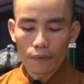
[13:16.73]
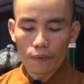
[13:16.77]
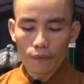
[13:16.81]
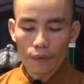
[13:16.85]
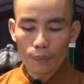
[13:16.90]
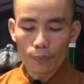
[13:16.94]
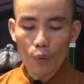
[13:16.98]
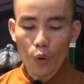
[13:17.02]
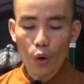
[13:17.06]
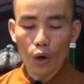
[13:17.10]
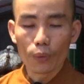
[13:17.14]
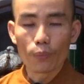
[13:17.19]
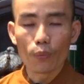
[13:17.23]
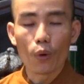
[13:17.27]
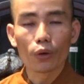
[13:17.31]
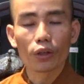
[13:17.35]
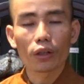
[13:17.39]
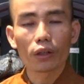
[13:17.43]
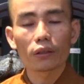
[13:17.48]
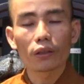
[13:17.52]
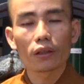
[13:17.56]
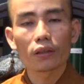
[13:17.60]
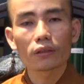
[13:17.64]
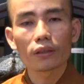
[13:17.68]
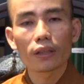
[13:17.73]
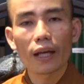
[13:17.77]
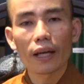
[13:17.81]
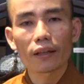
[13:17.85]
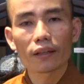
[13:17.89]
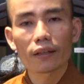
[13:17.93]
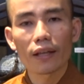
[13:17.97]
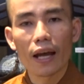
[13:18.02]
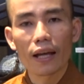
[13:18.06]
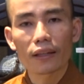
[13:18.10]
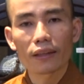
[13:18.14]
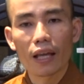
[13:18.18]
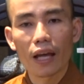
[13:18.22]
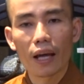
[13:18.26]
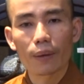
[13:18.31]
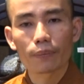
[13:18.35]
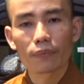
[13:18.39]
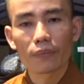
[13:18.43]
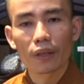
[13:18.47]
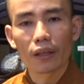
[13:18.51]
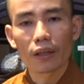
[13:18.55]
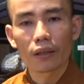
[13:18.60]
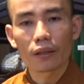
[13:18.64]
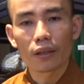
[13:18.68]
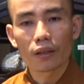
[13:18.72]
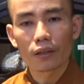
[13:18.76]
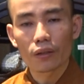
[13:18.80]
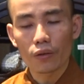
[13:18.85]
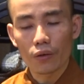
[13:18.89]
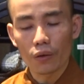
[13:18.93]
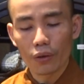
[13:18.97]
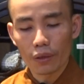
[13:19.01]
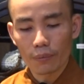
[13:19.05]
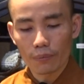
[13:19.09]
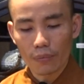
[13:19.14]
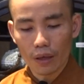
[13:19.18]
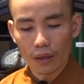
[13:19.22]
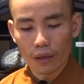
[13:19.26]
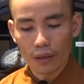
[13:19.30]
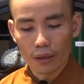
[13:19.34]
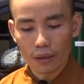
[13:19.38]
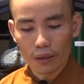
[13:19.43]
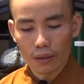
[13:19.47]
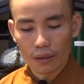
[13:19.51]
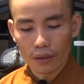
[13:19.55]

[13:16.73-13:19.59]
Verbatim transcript: phải bồi bổ cho cái thân xác giả tạm này đến nỗi mà